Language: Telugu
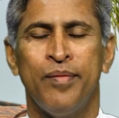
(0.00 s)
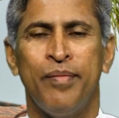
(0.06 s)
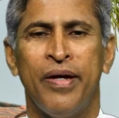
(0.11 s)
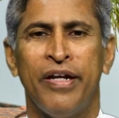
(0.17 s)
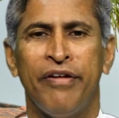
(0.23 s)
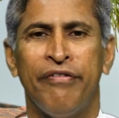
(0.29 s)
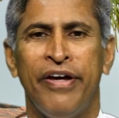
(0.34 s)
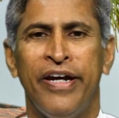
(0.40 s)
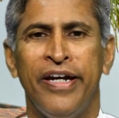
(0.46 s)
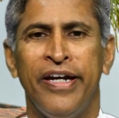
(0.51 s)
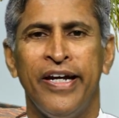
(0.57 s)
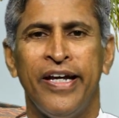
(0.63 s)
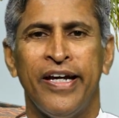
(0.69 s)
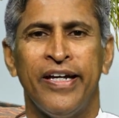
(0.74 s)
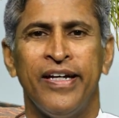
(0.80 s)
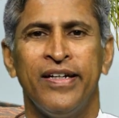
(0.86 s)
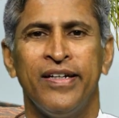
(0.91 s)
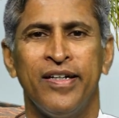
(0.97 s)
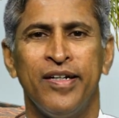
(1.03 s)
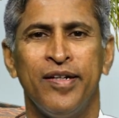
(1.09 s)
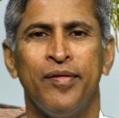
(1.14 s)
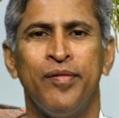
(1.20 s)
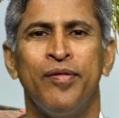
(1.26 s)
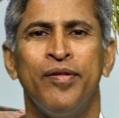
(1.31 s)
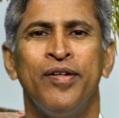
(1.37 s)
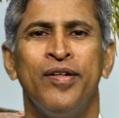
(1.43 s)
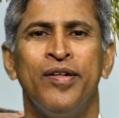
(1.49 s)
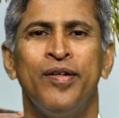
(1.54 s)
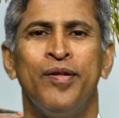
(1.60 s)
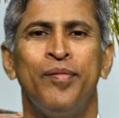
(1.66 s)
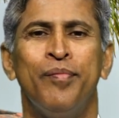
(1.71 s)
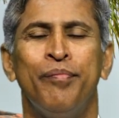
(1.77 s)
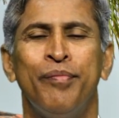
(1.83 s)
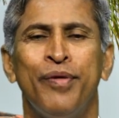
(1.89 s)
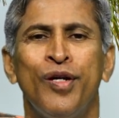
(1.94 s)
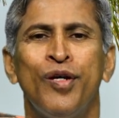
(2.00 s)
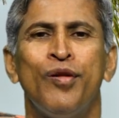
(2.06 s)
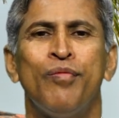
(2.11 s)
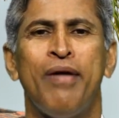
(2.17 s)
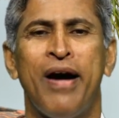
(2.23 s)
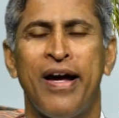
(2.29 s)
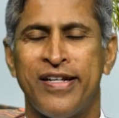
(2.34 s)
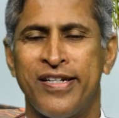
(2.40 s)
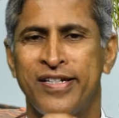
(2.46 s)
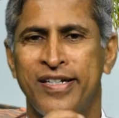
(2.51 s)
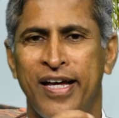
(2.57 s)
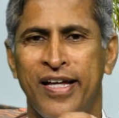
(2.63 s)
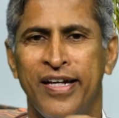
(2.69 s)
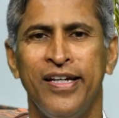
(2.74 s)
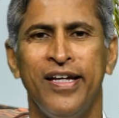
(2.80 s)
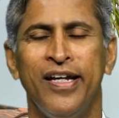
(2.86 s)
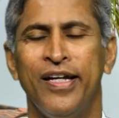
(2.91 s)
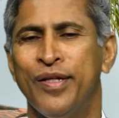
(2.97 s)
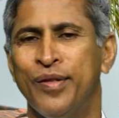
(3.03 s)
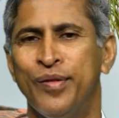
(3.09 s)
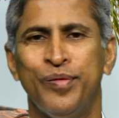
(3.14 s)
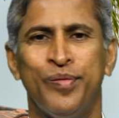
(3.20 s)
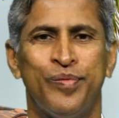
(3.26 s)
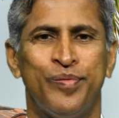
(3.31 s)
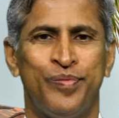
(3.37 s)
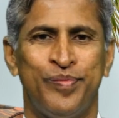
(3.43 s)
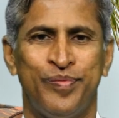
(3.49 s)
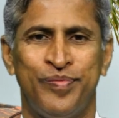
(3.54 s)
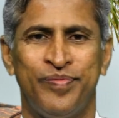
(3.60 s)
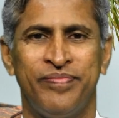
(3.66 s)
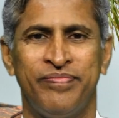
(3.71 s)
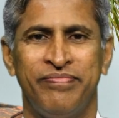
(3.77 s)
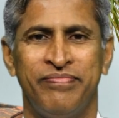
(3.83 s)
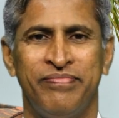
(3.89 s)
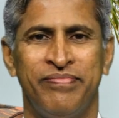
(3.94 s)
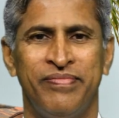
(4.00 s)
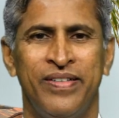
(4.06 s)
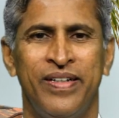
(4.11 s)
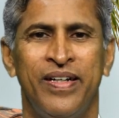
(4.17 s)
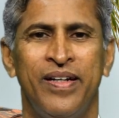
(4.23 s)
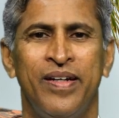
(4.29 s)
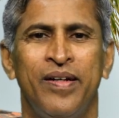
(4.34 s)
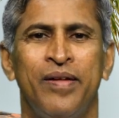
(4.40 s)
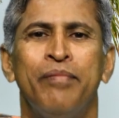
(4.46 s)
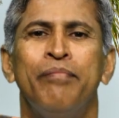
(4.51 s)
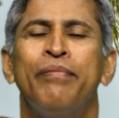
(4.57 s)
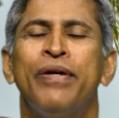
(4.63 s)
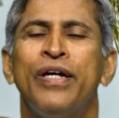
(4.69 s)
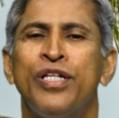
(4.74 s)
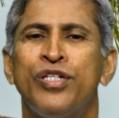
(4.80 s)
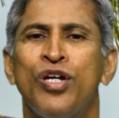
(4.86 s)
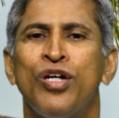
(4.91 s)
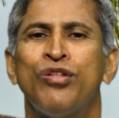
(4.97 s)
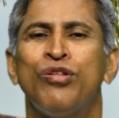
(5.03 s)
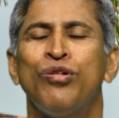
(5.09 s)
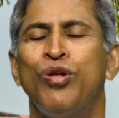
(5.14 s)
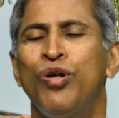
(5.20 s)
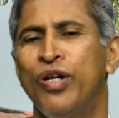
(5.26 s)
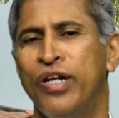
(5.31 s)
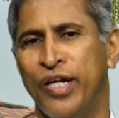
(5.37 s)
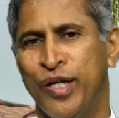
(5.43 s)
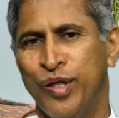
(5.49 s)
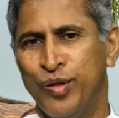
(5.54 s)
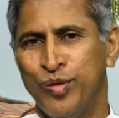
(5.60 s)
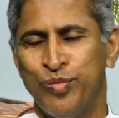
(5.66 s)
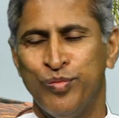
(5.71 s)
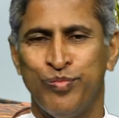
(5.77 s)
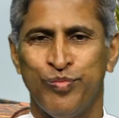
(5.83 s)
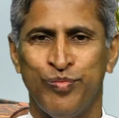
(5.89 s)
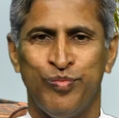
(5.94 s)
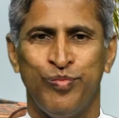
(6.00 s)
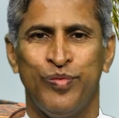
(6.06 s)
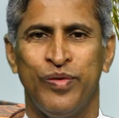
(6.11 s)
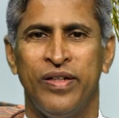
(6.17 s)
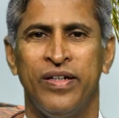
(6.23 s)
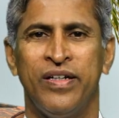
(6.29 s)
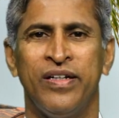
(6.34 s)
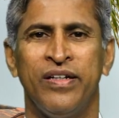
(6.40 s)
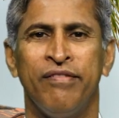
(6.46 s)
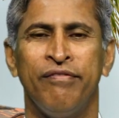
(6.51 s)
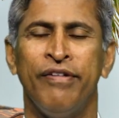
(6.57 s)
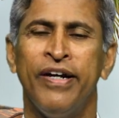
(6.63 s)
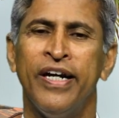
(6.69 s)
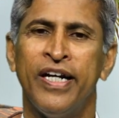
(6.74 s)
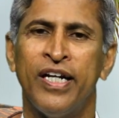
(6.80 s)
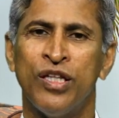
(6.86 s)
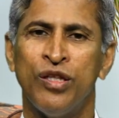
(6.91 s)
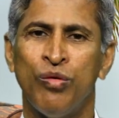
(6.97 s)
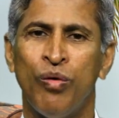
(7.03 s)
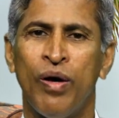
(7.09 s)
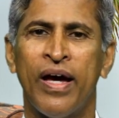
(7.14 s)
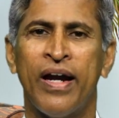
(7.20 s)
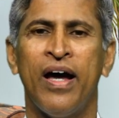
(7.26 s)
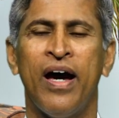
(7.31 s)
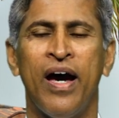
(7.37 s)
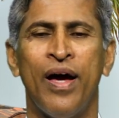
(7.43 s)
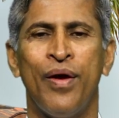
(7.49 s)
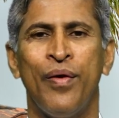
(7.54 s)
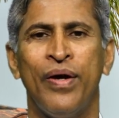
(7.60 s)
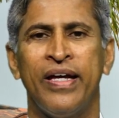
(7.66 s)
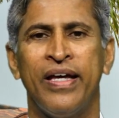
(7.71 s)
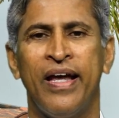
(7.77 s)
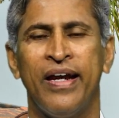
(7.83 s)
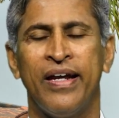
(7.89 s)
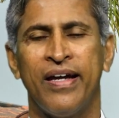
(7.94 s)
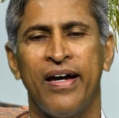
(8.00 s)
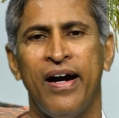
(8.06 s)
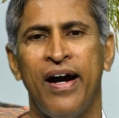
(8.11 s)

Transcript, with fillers: మరి ఇవన్నీ మీరు మార్చటానికి లేదు మీ చేతుల్లో లేదు వీటి ద్వారా ఆరోగ్యానికి